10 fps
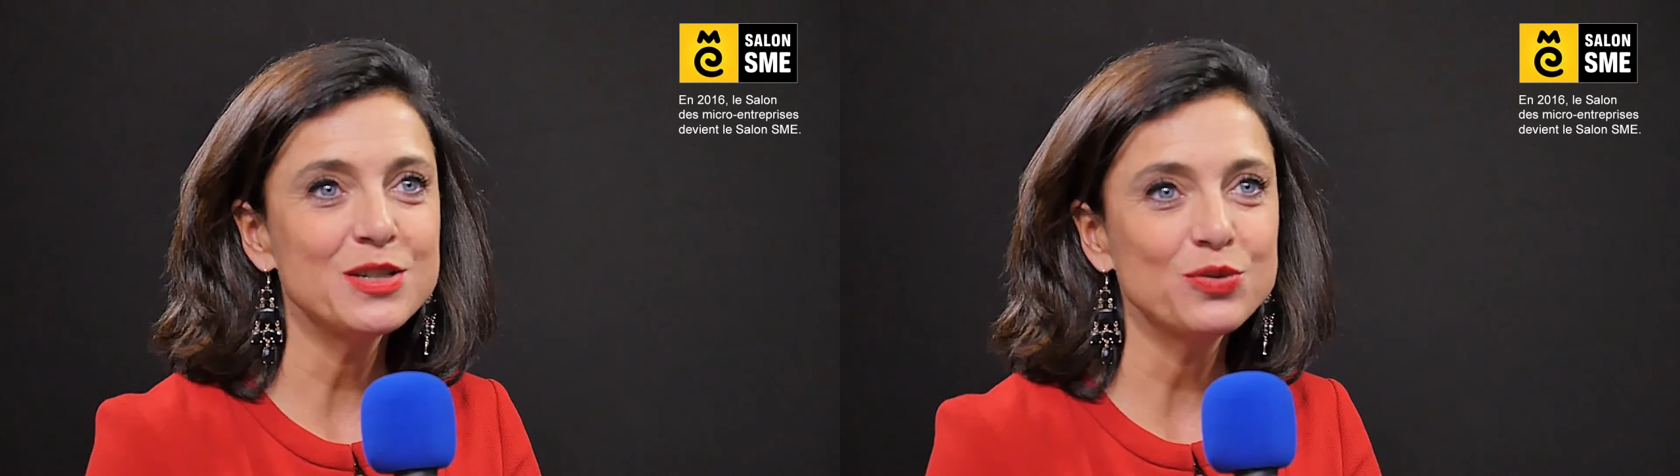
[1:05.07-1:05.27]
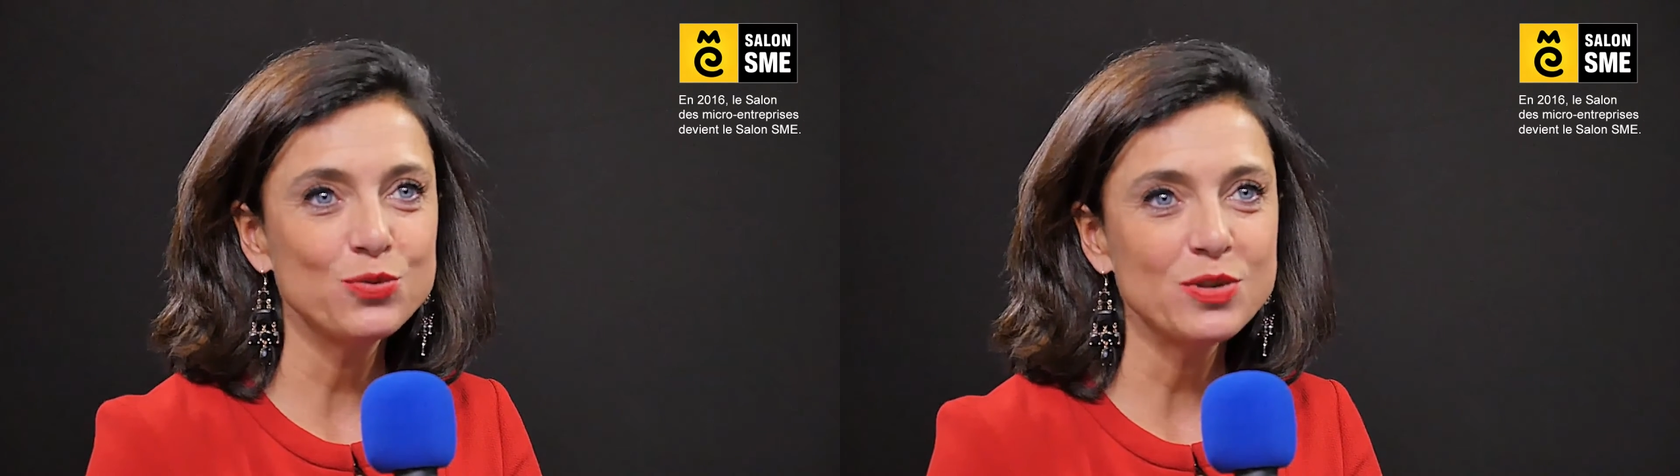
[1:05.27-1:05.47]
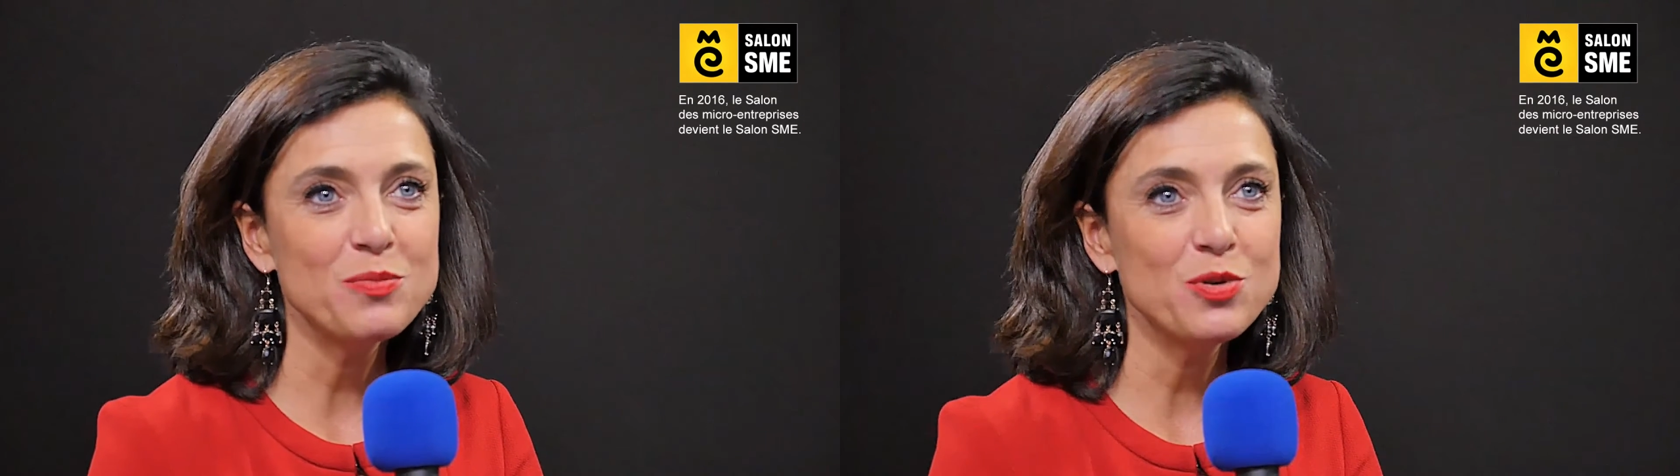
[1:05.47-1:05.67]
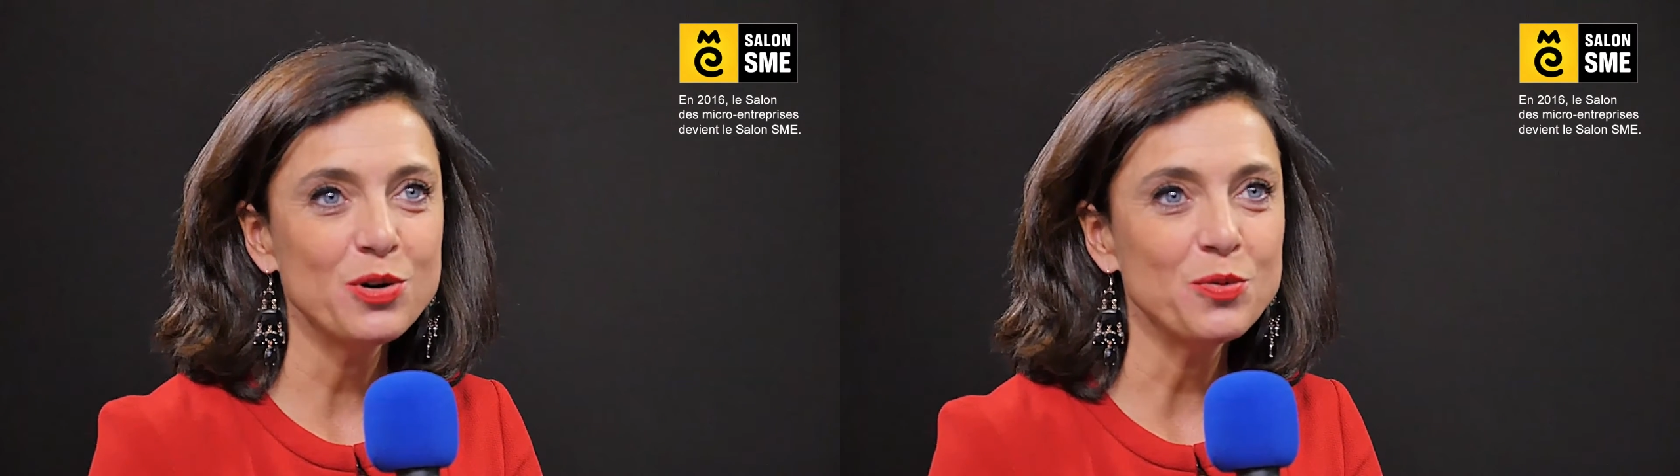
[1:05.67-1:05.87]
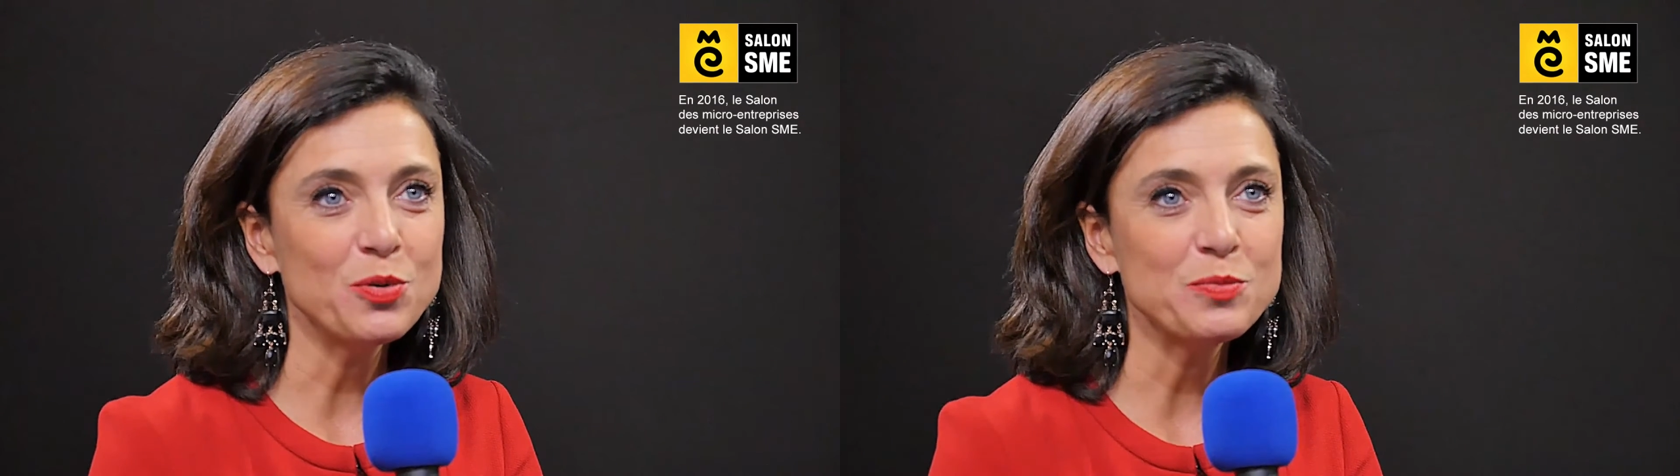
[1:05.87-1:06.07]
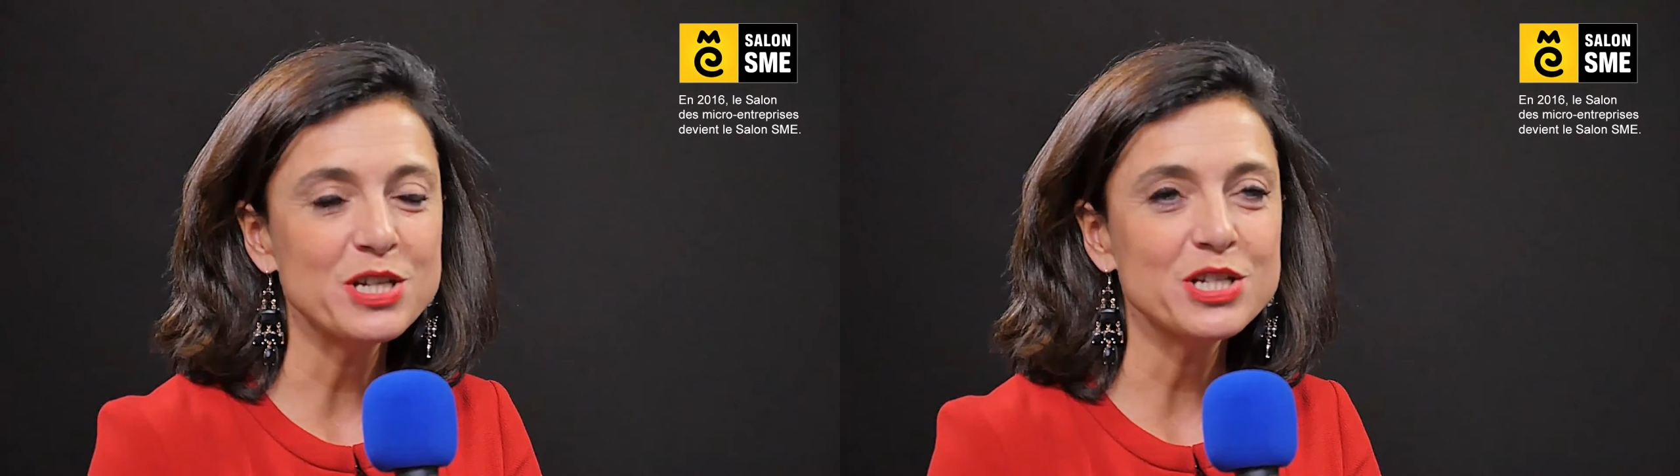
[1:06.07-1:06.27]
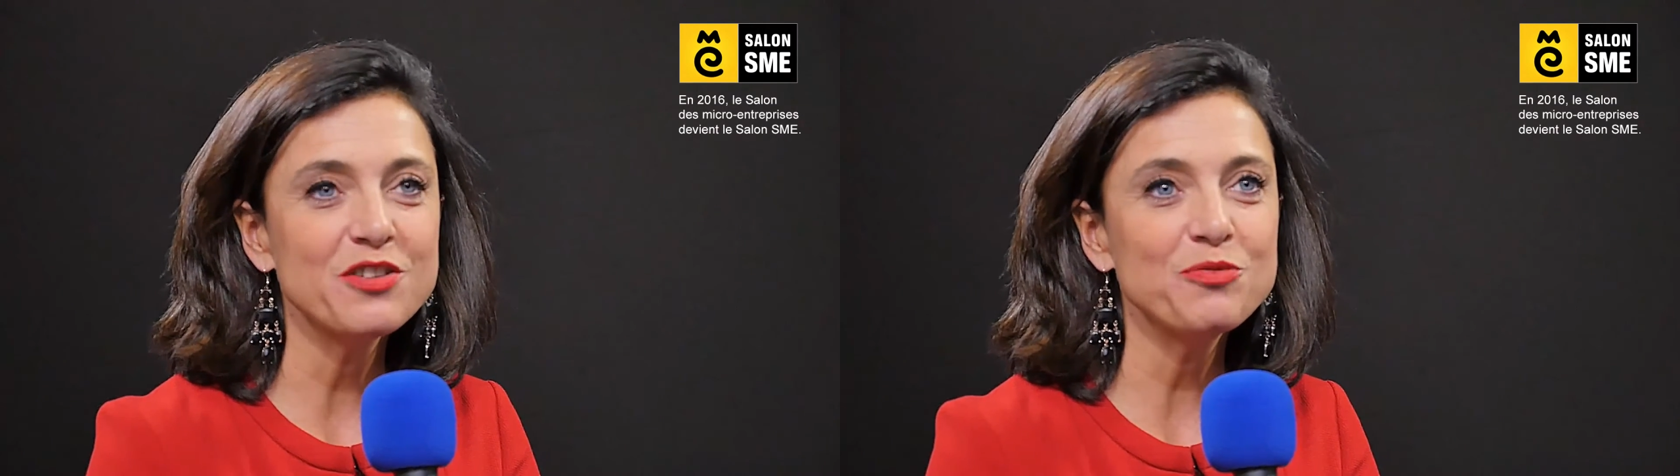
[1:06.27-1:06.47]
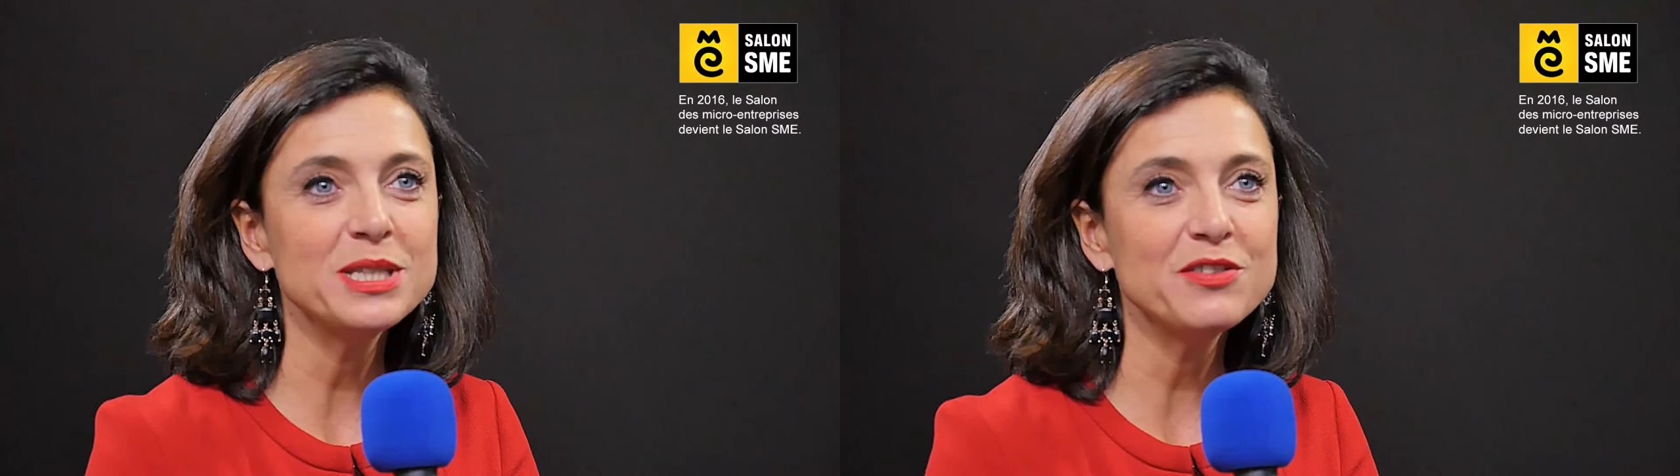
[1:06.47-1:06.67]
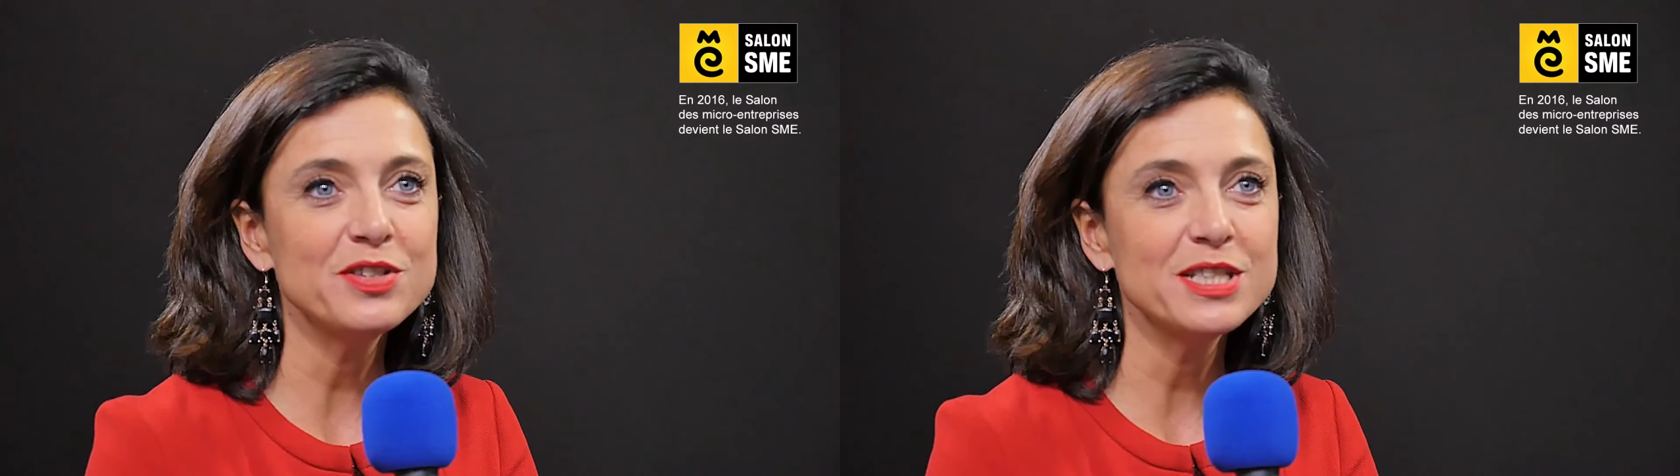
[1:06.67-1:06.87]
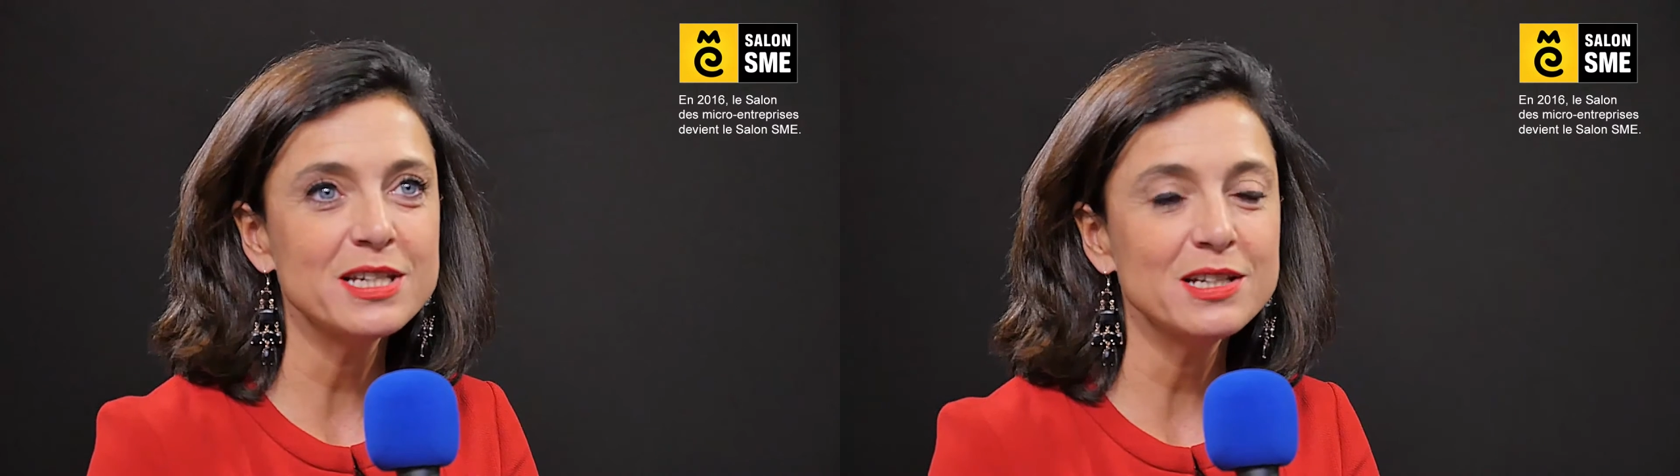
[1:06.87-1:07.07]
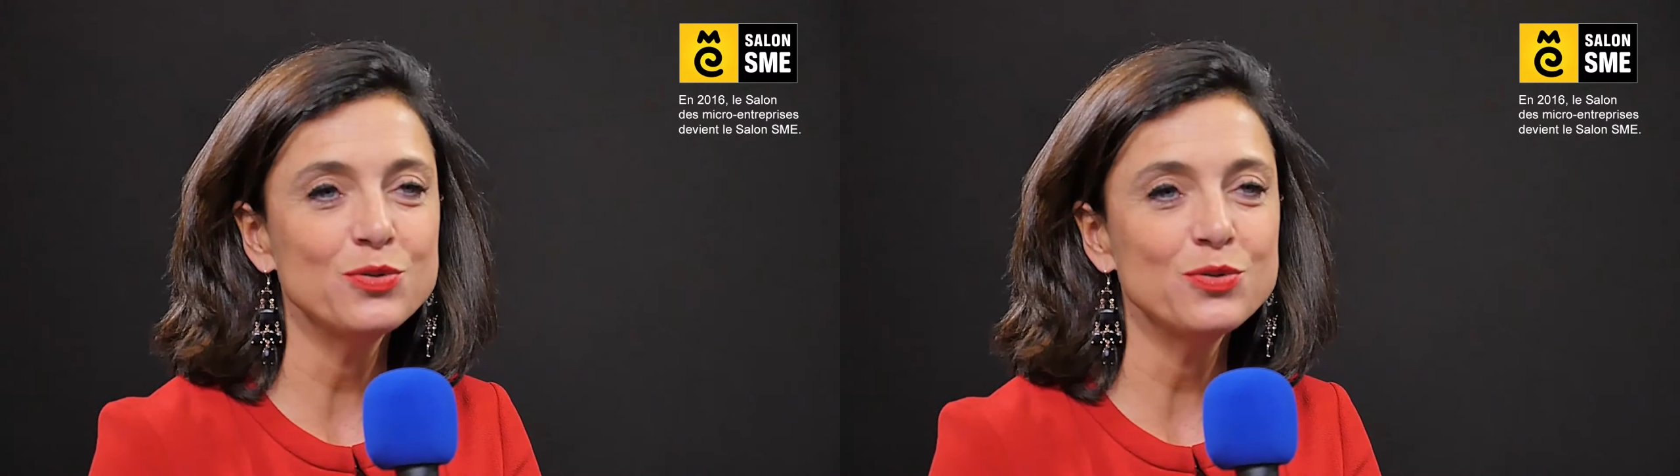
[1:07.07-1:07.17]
c'est tout d'abord en premier chef bénéficier